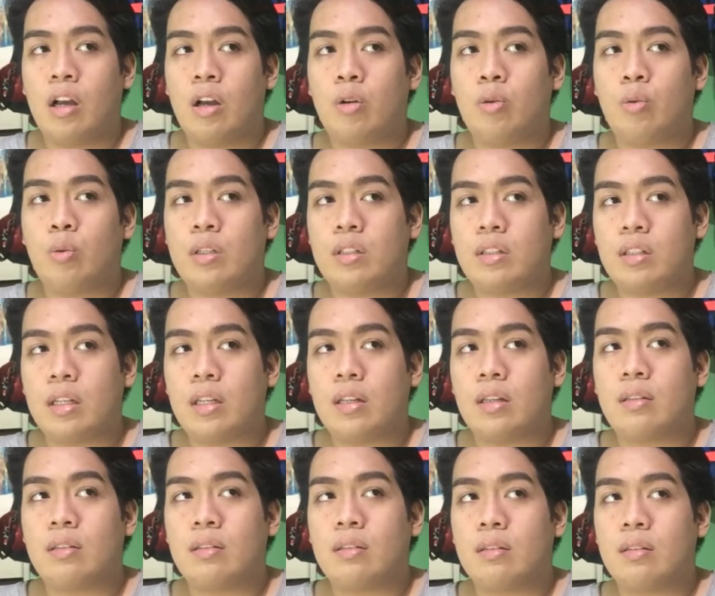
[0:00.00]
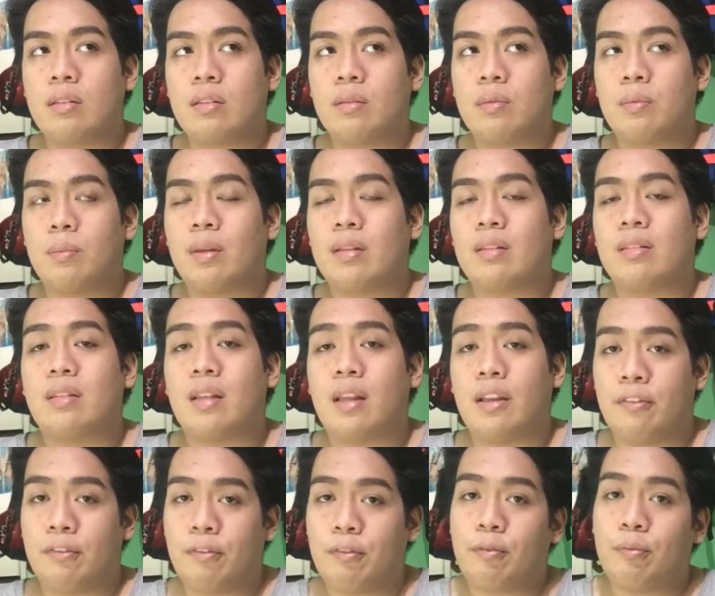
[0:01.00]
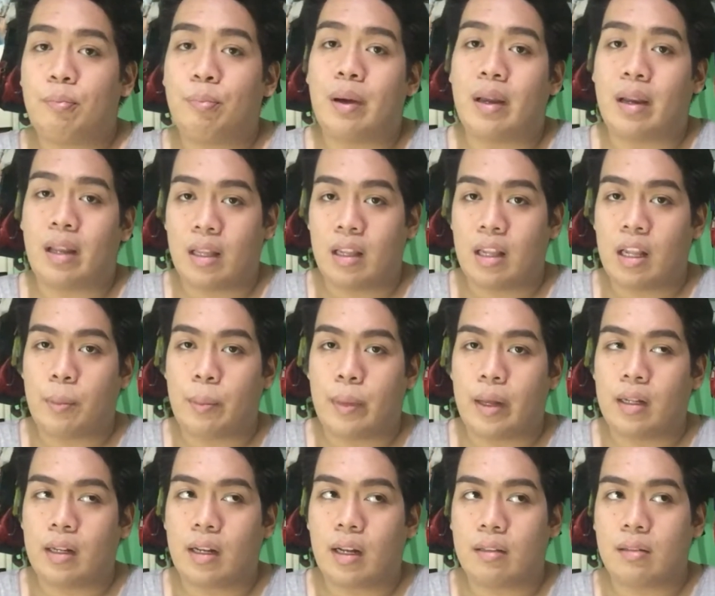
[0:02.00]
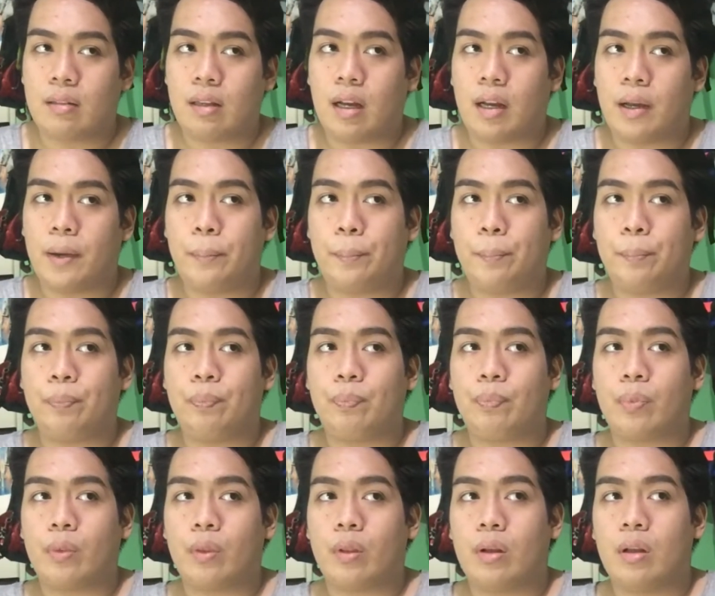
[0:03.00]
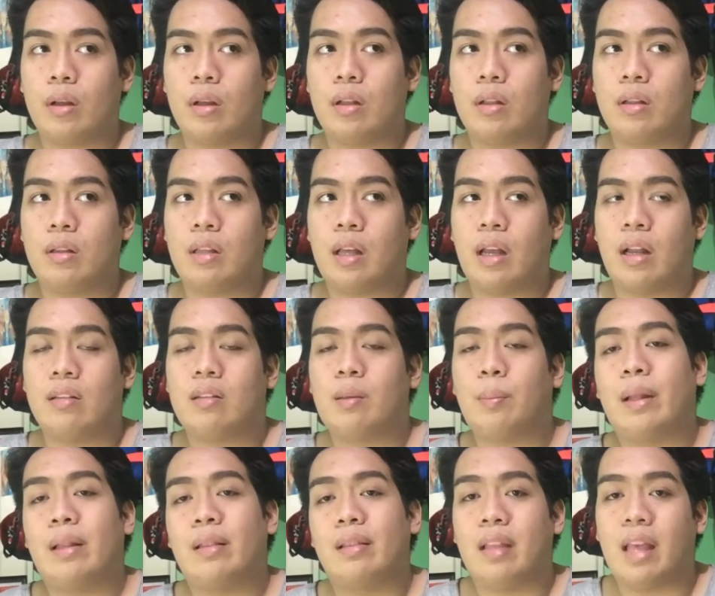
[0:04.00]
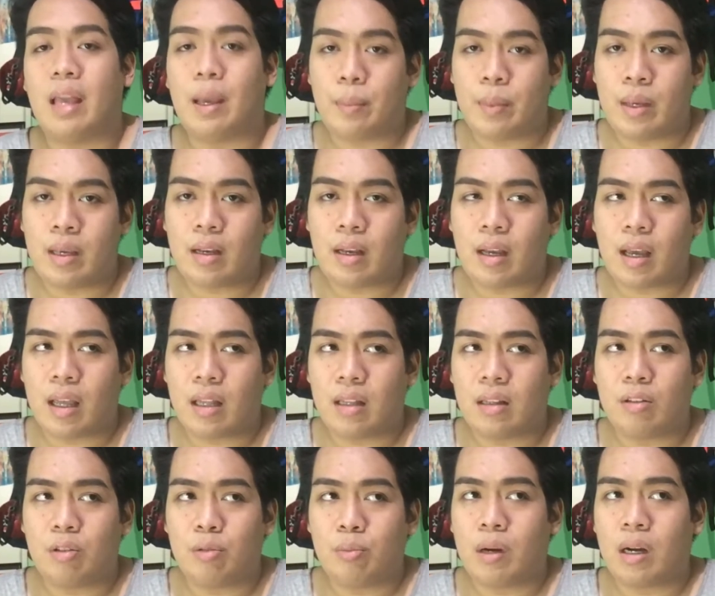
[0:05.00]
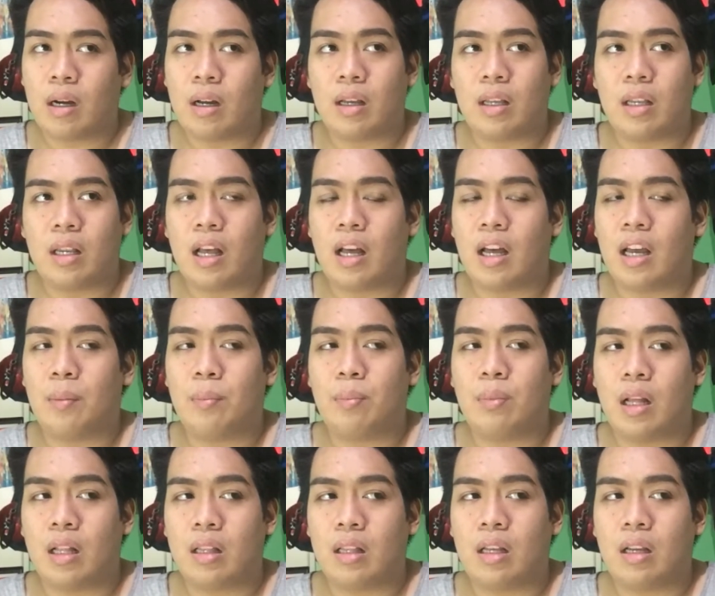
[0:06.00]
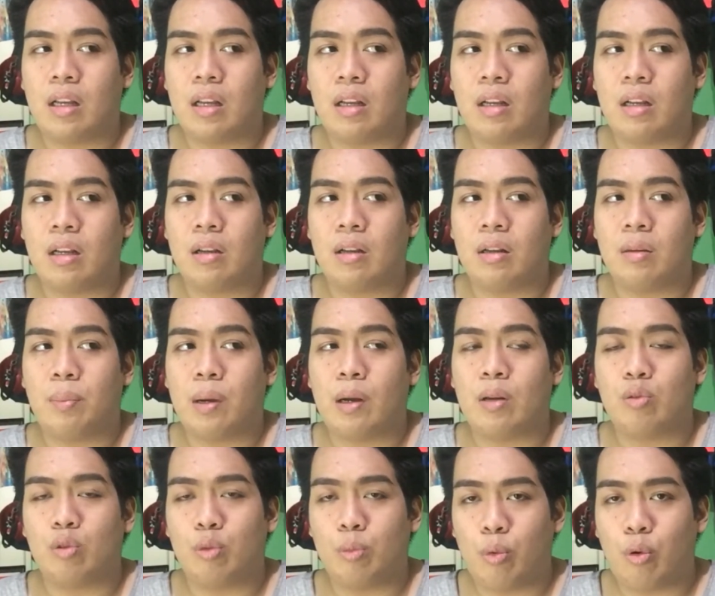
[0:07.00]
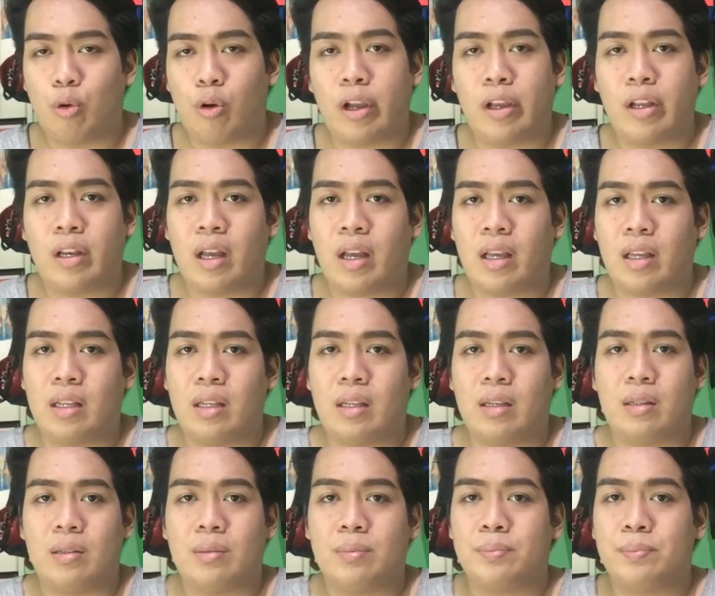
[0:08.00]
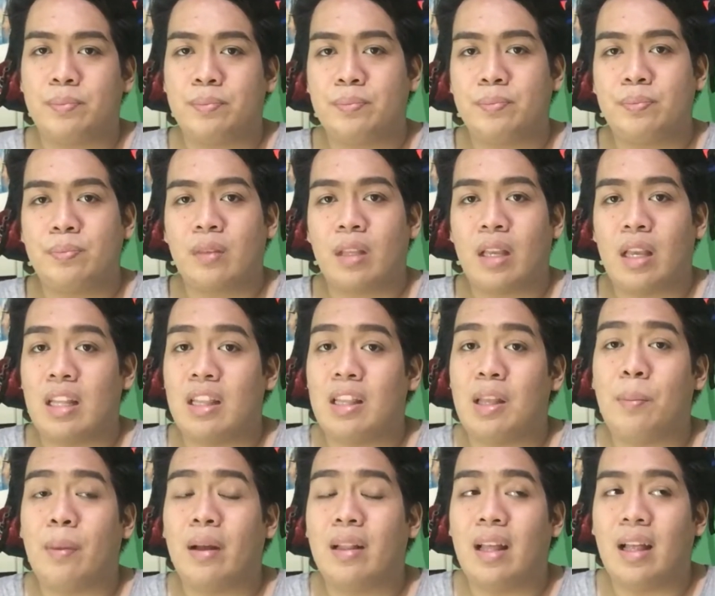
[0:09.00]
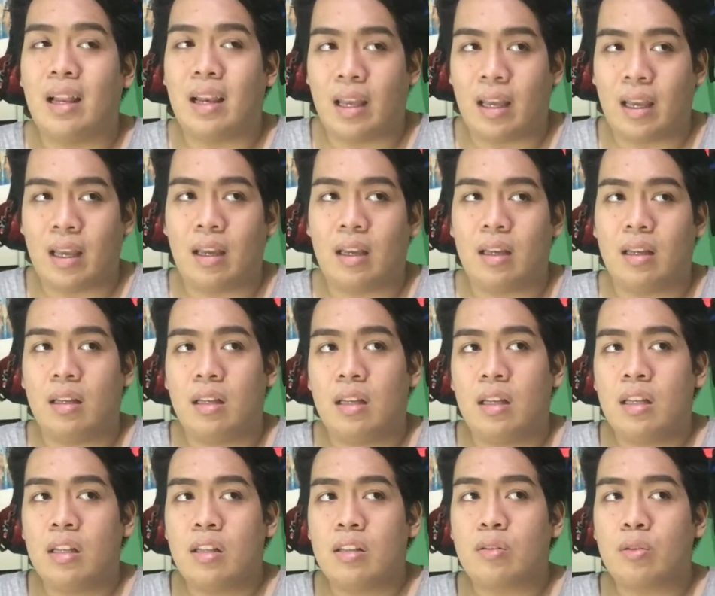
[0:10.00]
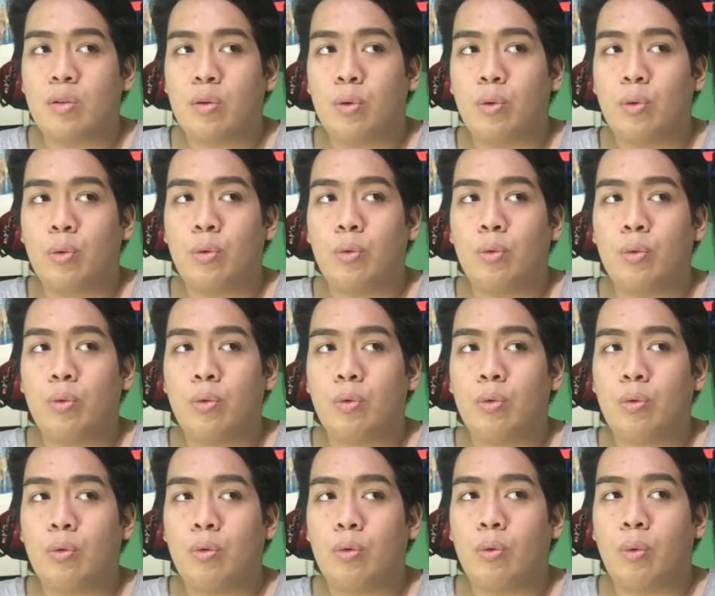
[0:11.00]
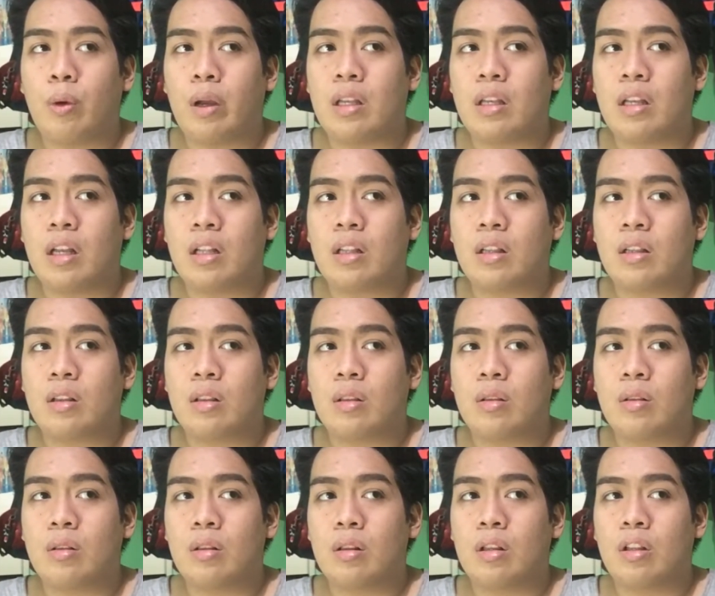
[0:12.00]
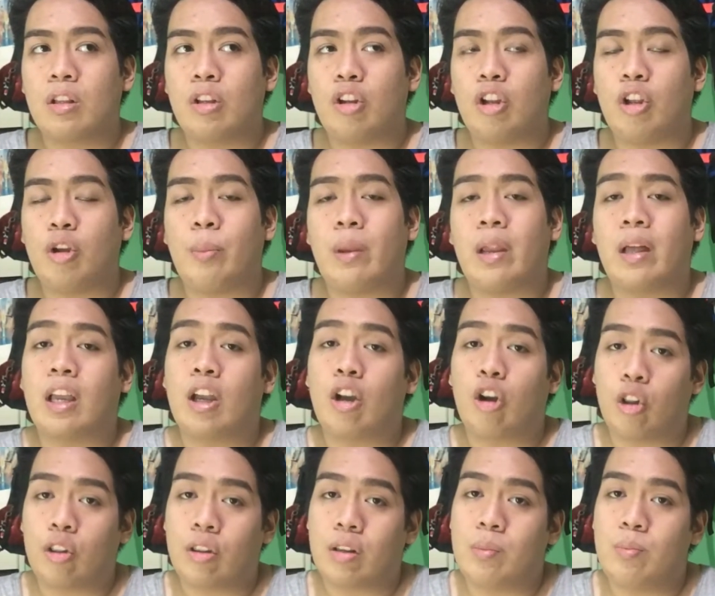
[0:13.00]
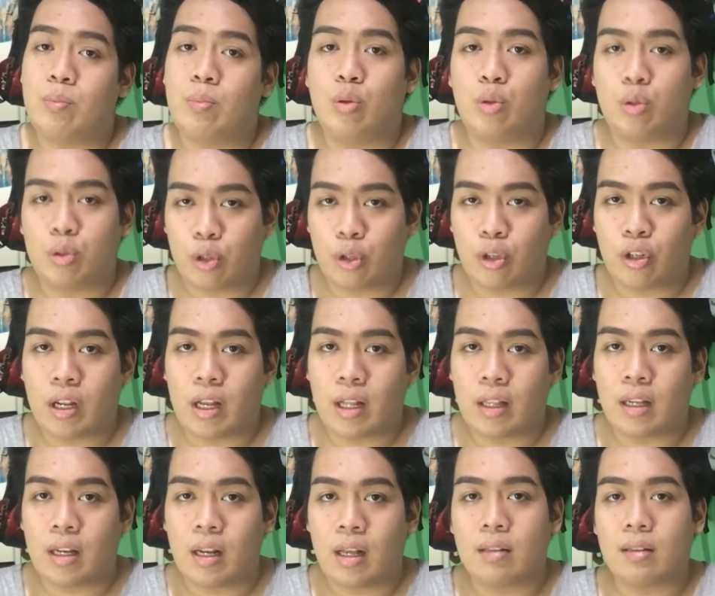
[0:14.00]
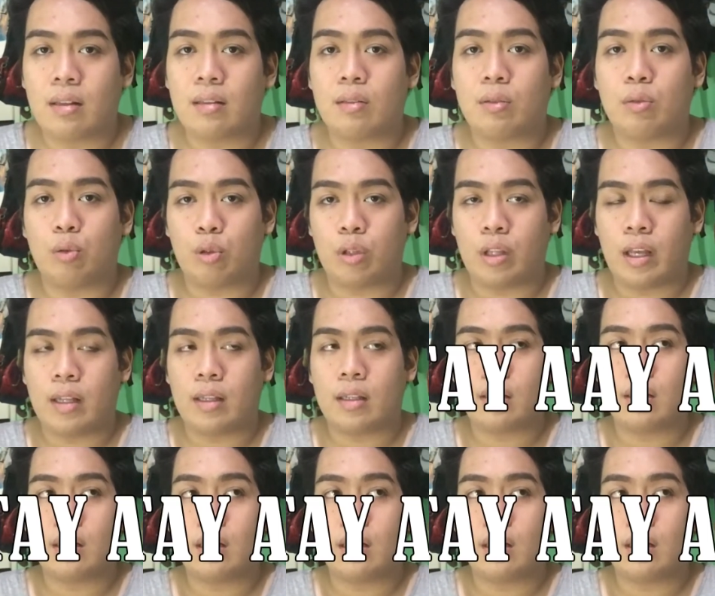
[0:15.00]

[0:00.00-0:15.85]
which is mas safe pa rin naman kasi nga dahil sa pandemic and yung mga hinaharap nating pagsubok ngayon ay hindi madali so why not yun yung malaking contribution natin as a student